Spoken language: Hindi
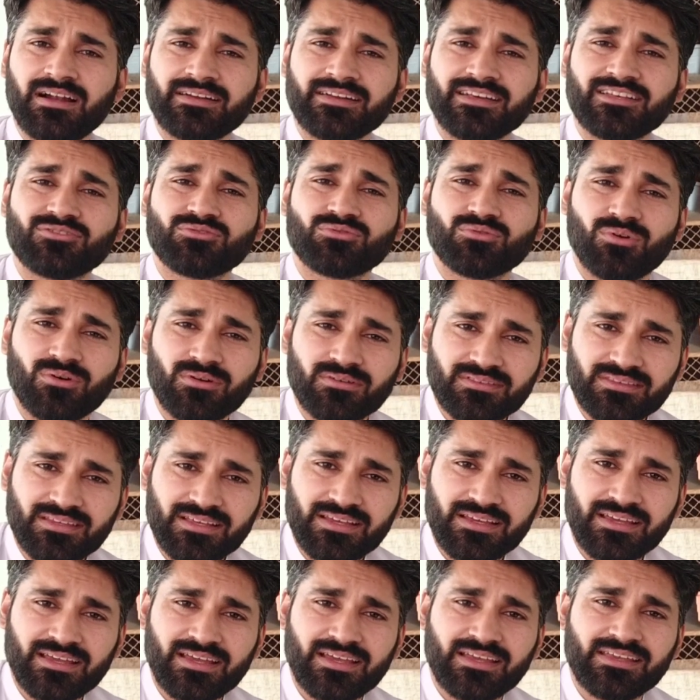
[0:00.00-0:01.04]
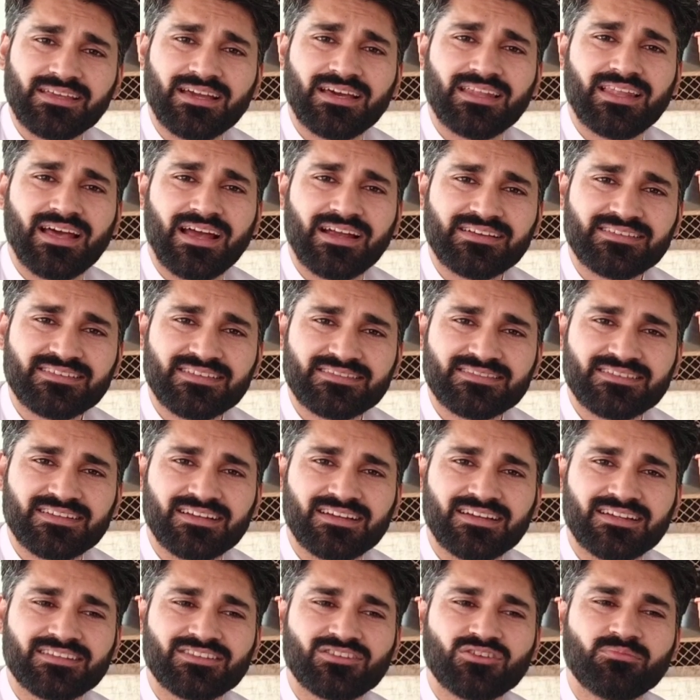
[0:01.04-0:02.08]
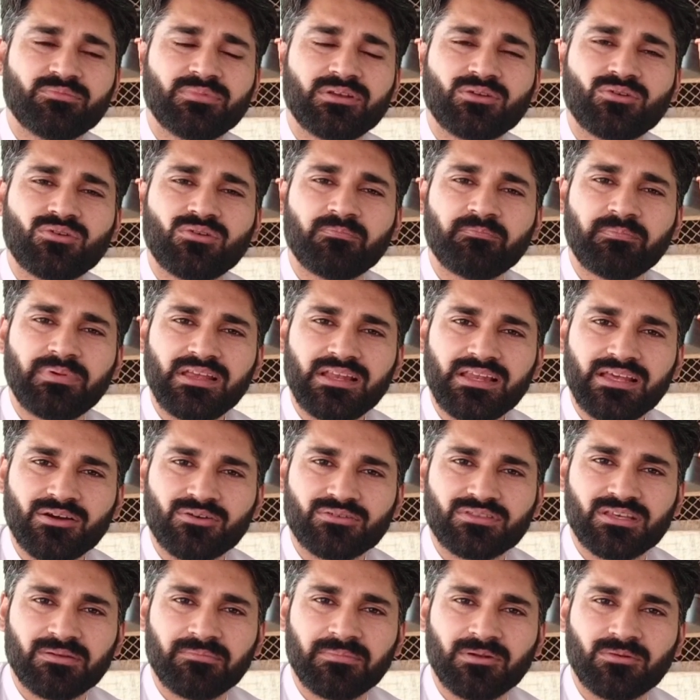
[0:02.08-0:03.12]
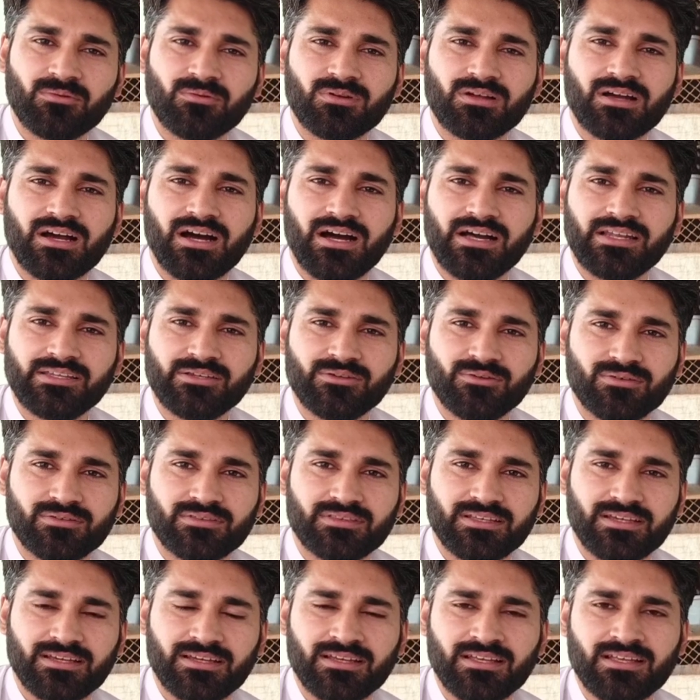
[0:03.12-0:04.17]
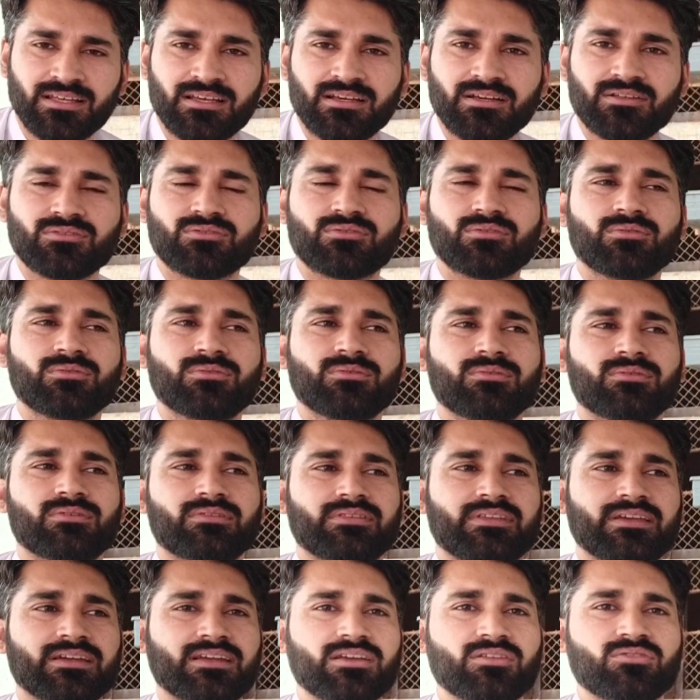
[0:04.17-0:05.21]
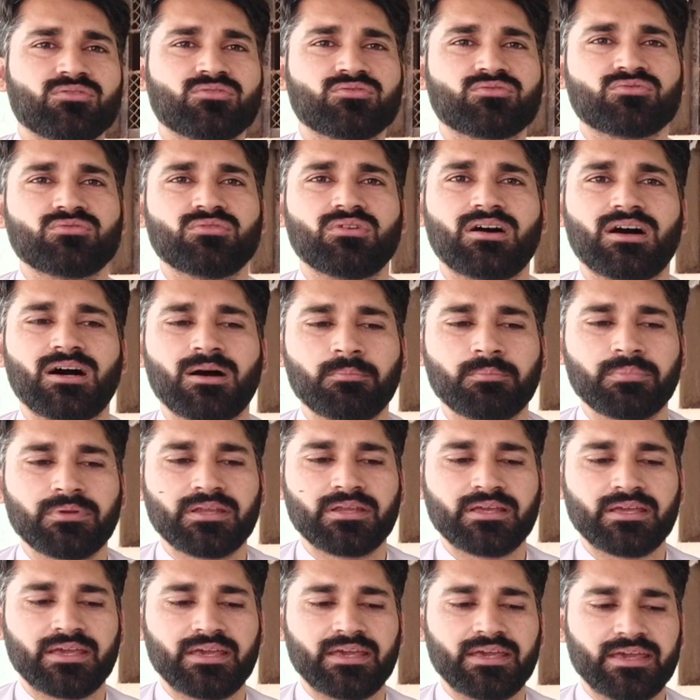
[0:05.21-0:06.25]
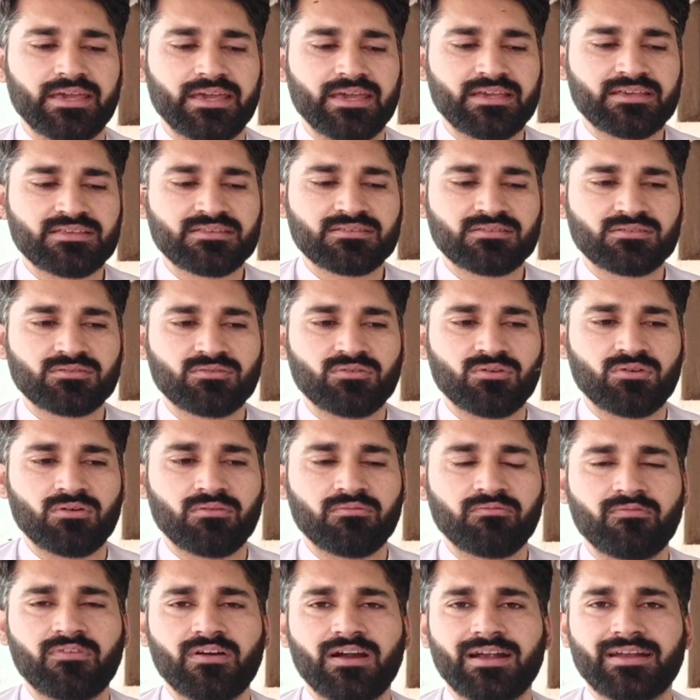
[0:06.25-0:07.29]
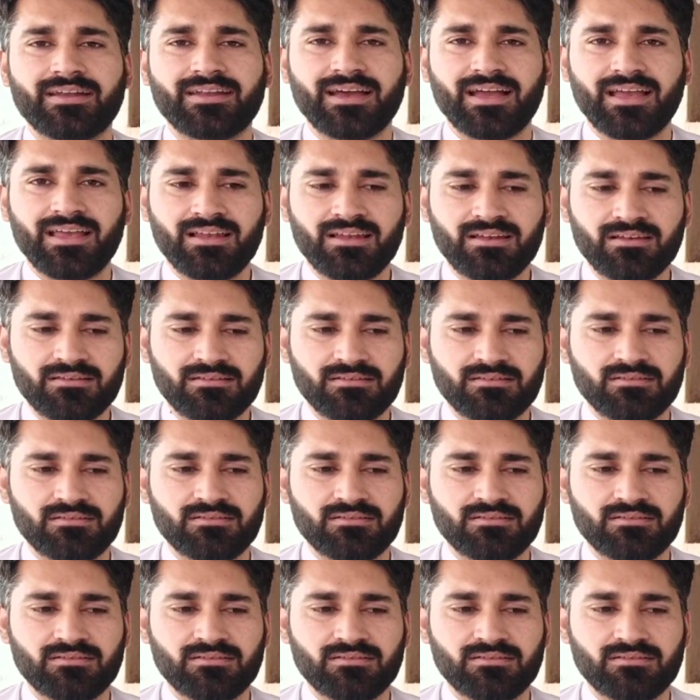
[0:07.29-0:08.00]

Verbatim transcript: अंडे तोड़ते हैं या लाइट से चेक करते हो बिल्कुल पीले होते हैं बिल्कुल खाली होते हैं तो देखिए दोस्तों आपने एग्स को फर्टाइल